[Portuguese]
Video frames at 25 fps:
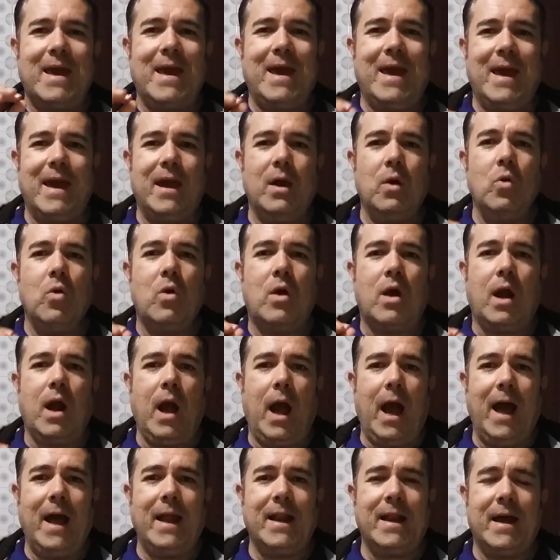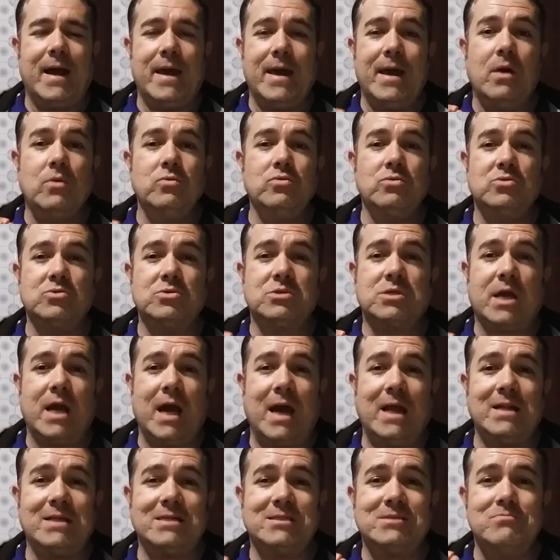é o cara, é um dos
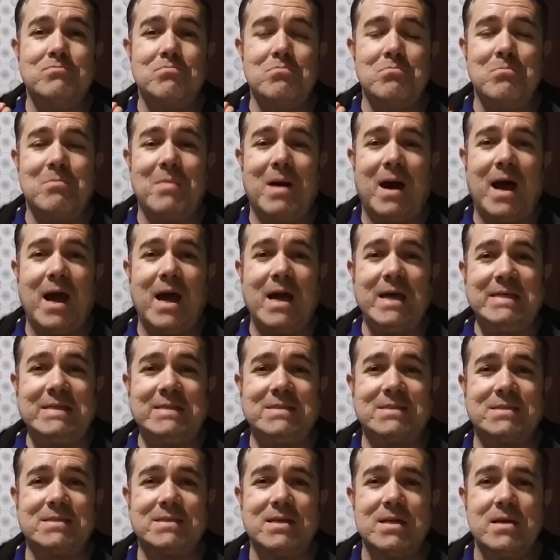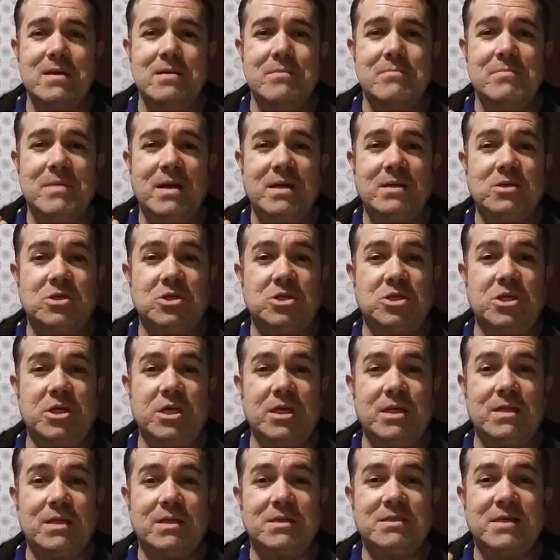caras mais
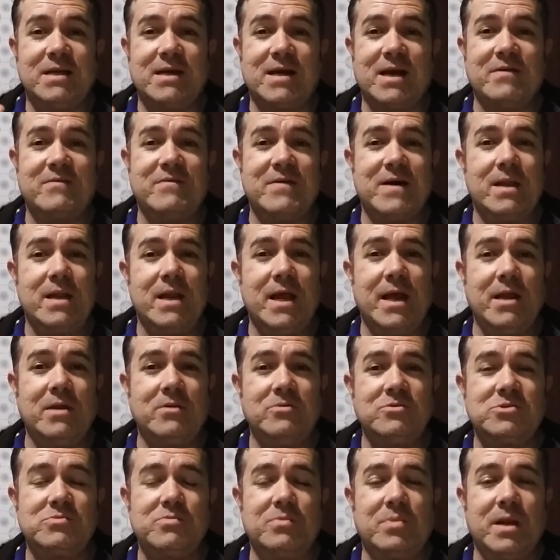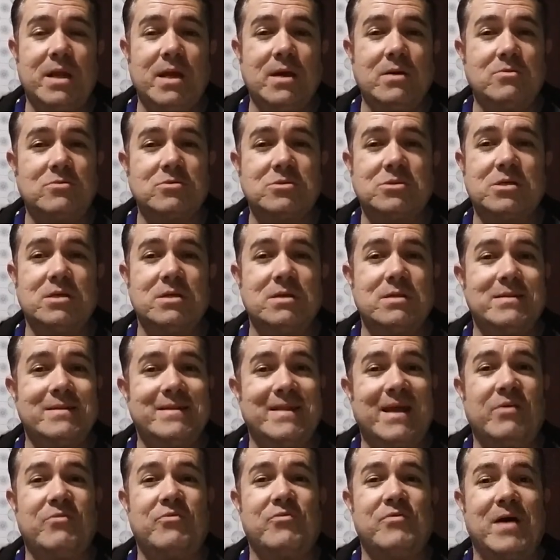manginas e cavaleiros brancos que,
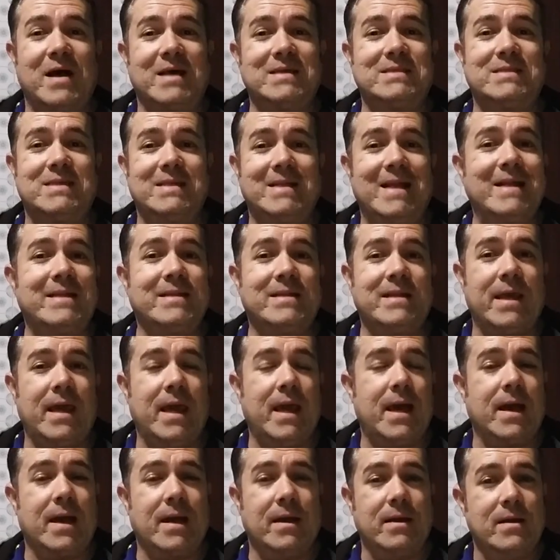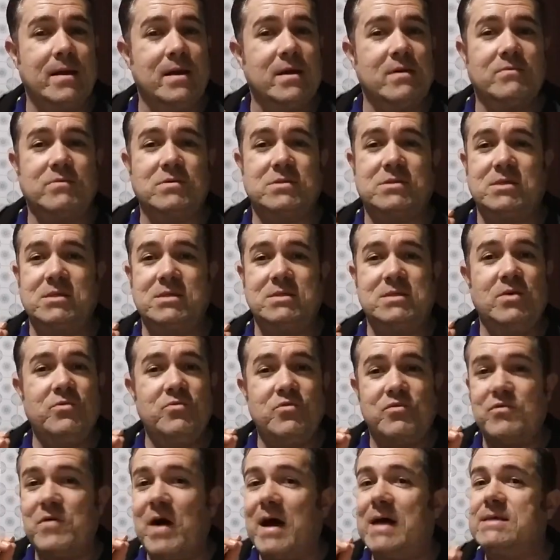da face da terra. Vocês não
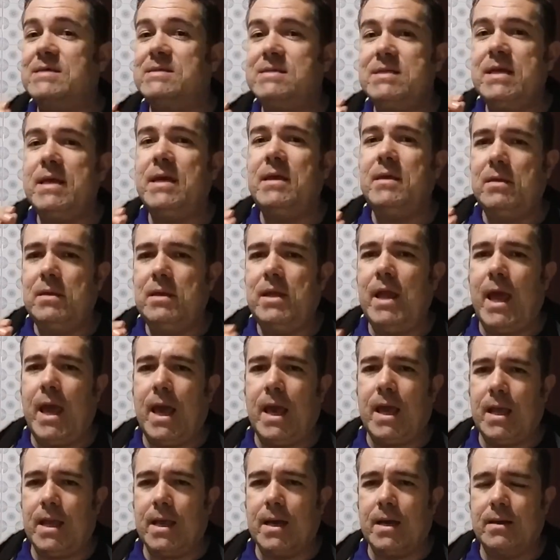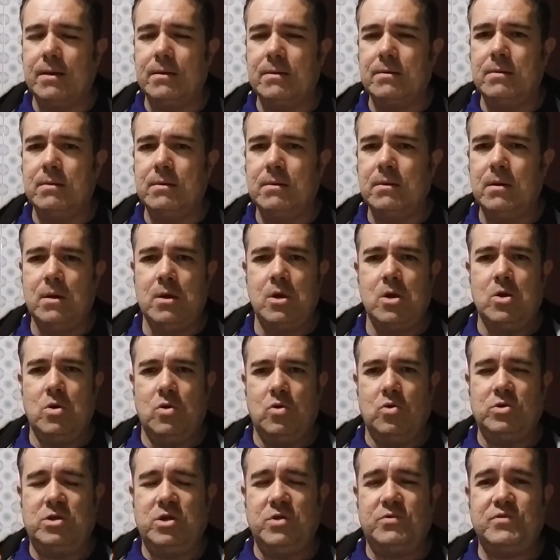fazem ideia.
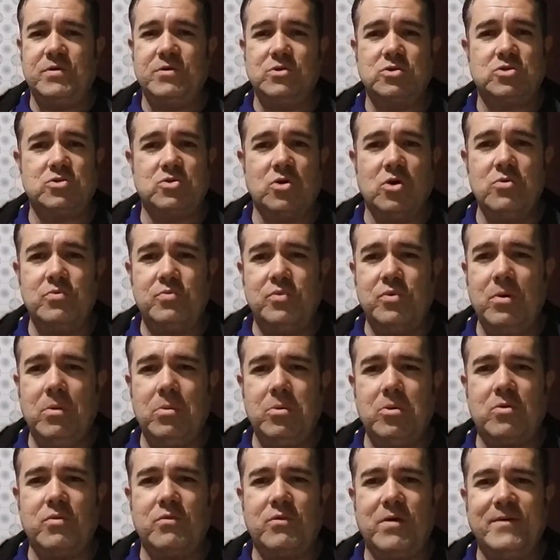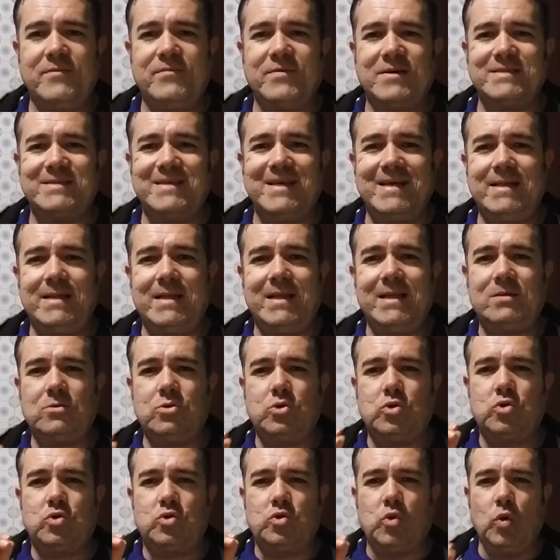O defensor público vai fazer de
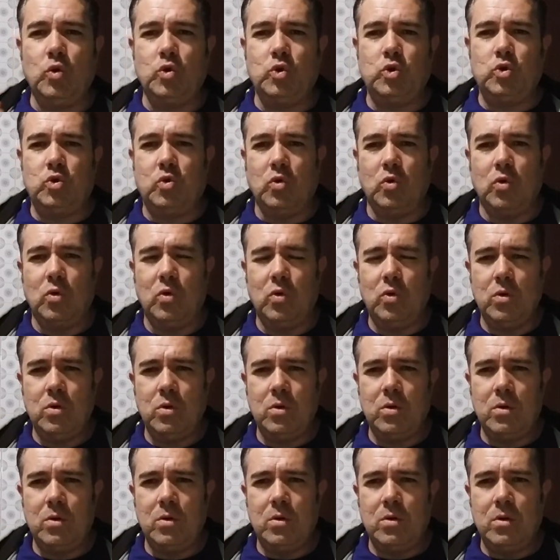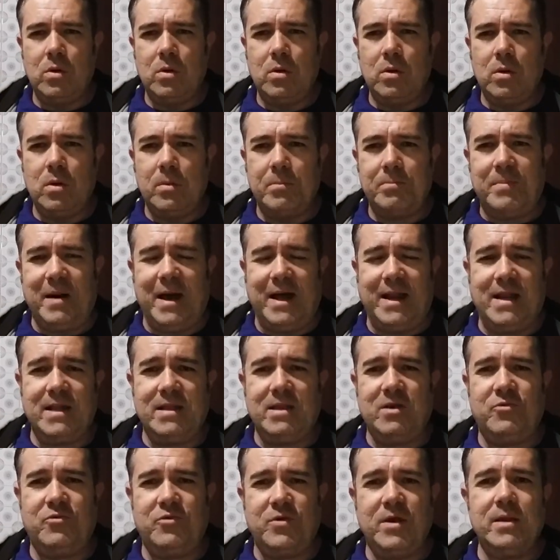tudo para
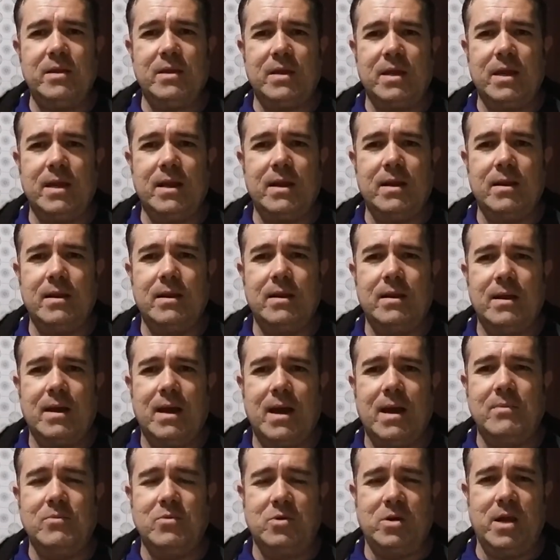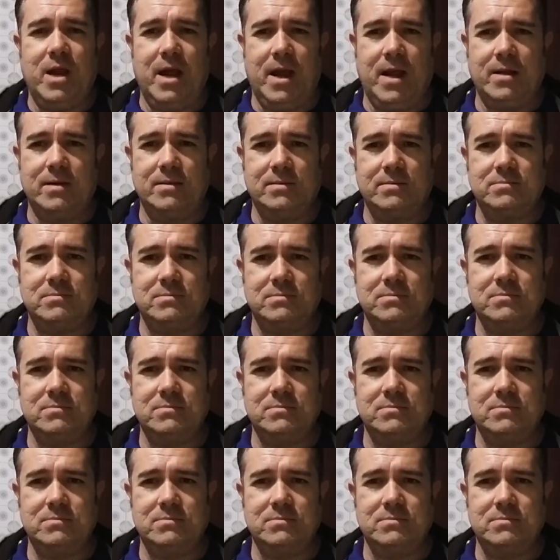defender a mulher.